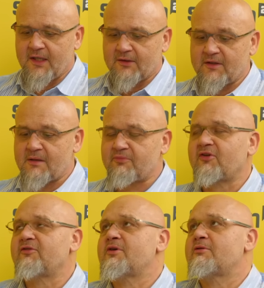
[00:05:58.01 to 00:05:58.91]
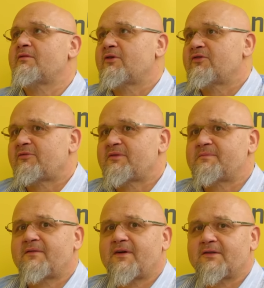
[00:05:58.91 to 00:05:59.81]
No nie wiem, przychodzi mi do głowy chociażby
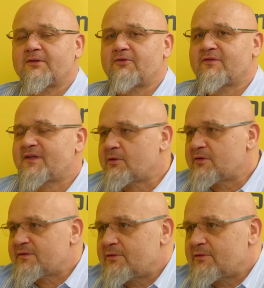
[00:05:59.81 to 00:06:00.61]
sprawa dotycząca tego